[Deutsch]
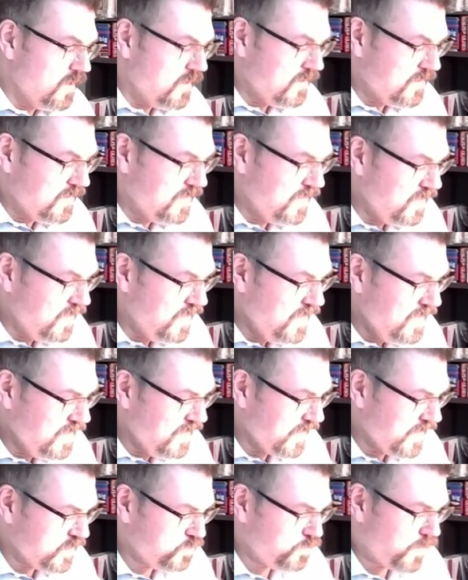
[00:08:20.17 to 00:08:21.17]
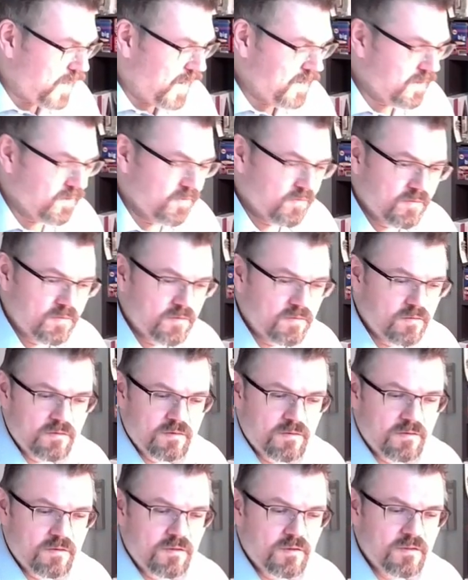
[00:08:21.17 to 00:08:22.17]
die innere Spannung,
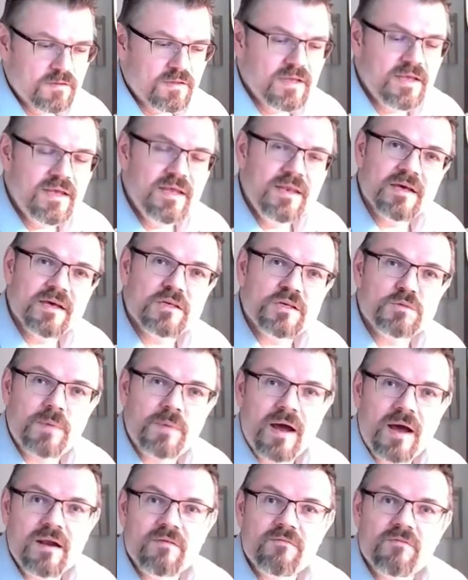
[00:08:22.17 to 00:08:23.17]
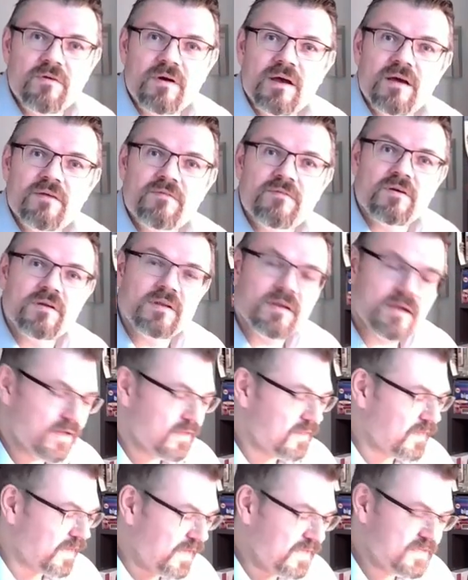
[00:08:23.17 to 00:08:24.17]
ja, die innere Spannung war ja von
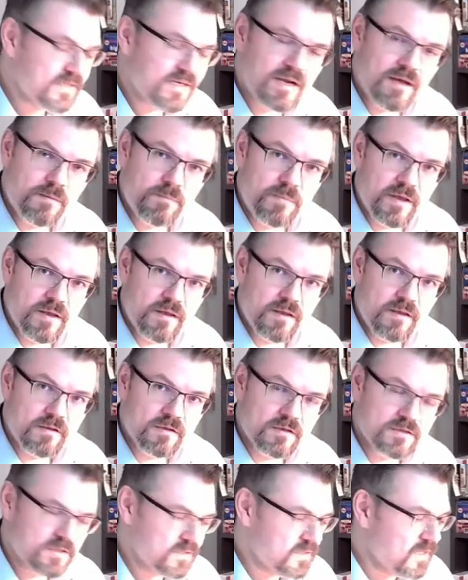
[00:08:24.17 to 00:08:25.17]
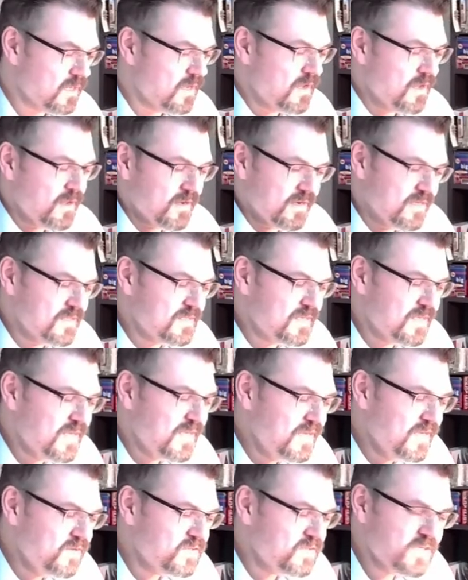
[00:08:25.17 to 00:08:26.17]
der Drehzahl abhängig. Das heißt, das ist ja die
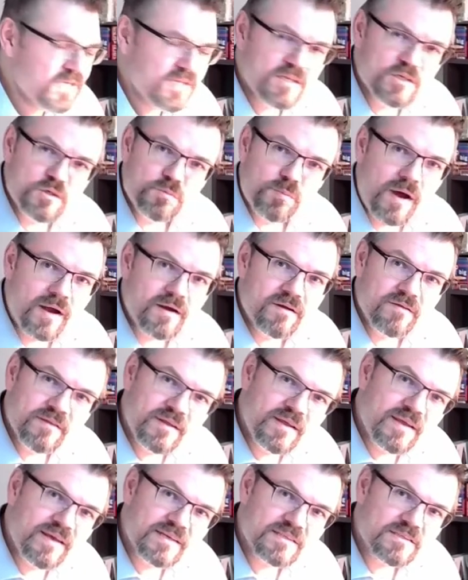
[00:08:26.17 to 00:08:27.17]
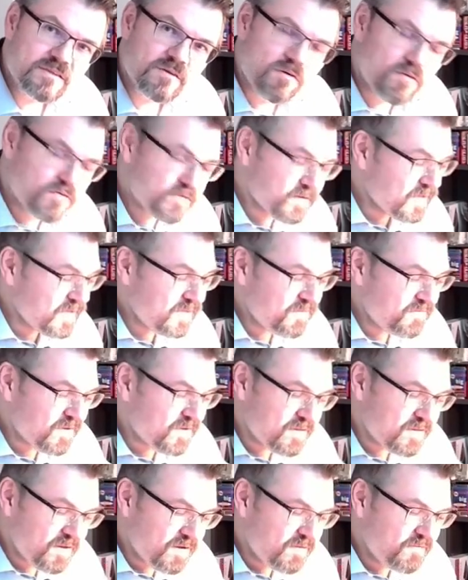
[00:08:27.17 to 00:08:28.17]
induzierte Spannung, die erst auftritt,
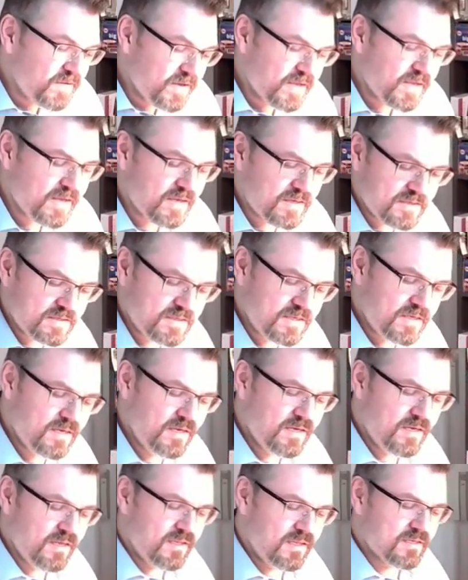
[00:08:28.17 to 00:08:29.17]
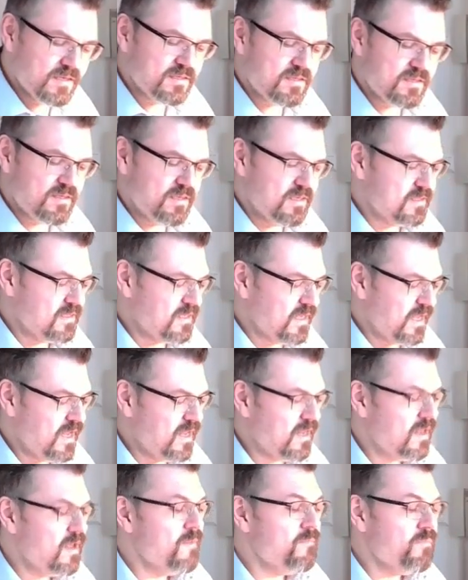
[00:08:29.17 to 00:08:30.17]
wann da wirklich sie das, das
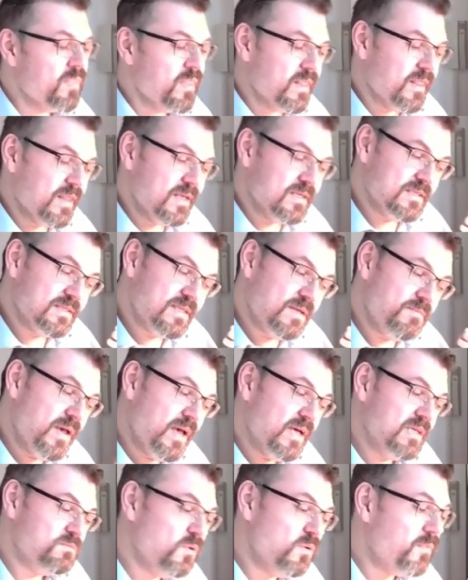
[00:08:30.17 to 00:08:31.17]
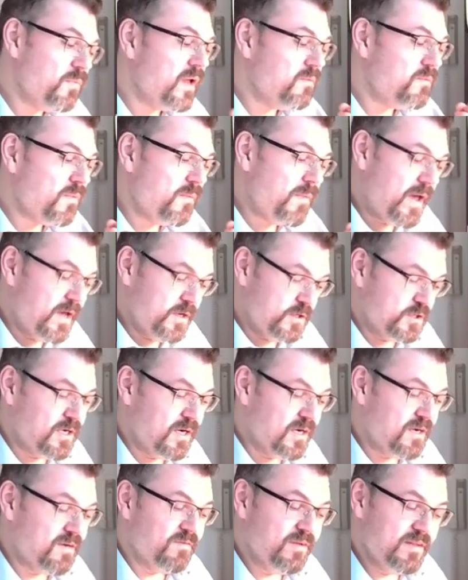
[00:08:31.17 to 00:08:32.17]
dreht. Das heißt, im ersten Moment beim
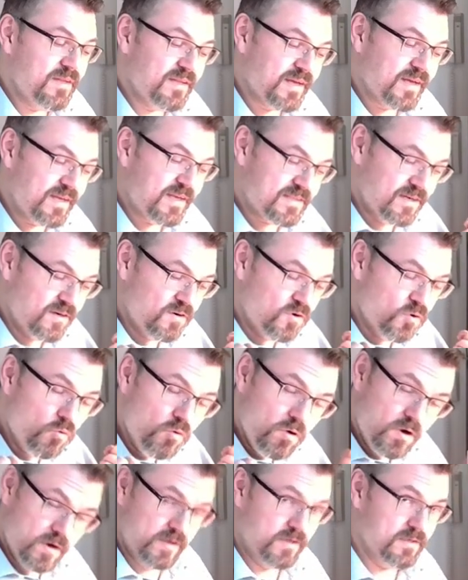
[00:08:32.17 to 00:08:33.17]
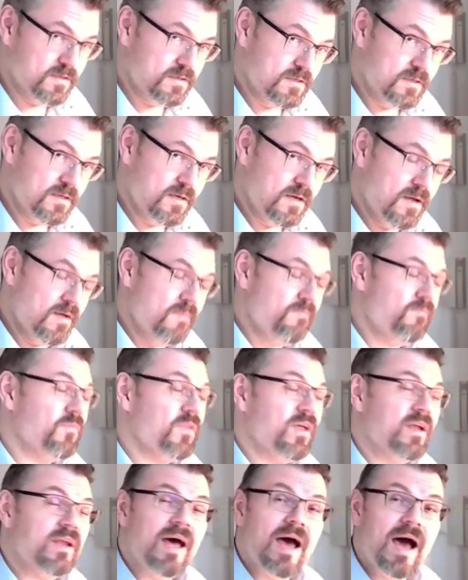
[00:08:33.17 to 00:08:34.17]
Einschalten, wenn die Drehzahl null ist,
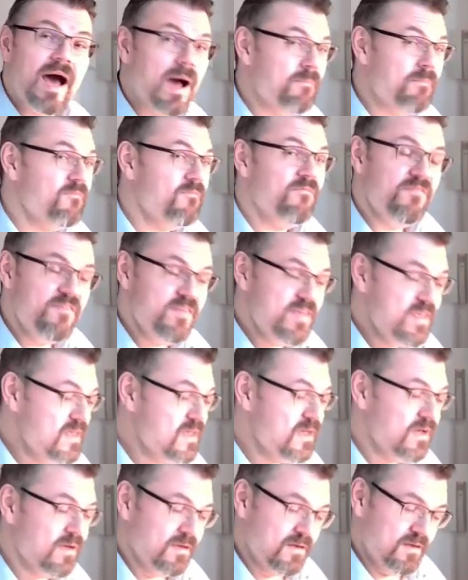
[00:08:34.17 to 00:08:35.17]
dann haben wir